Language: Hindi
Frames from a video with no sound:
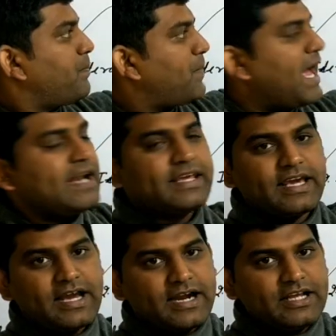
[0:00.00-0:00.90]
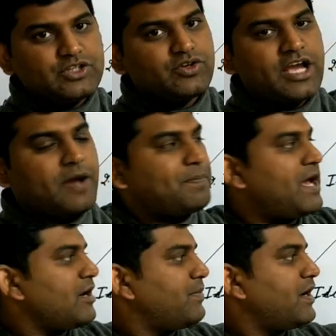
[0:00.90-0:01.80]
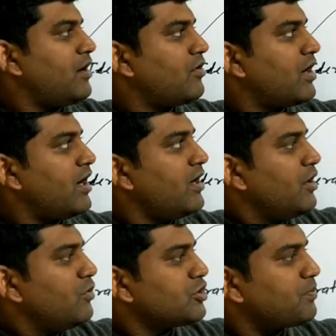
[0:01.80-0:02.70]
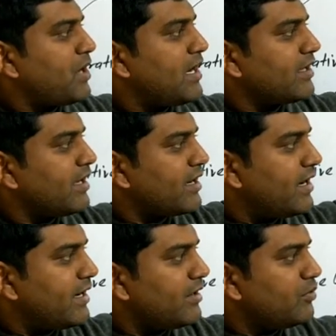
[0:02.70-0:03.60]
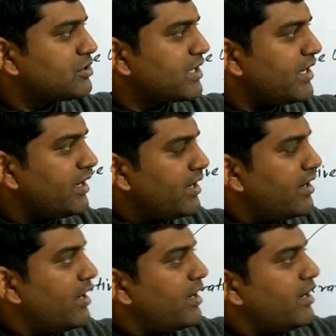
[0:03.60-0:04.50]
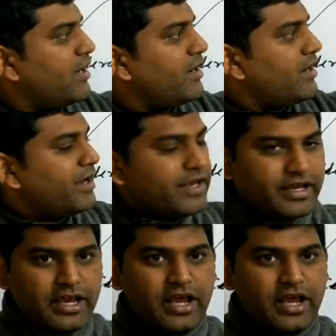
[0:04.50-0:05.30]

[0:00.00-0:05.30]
प्लान के अकॉर्डिंग जो यहाँ प्लान बना होगा उस प्लान के अकॉर्डिंग उसके आ, एक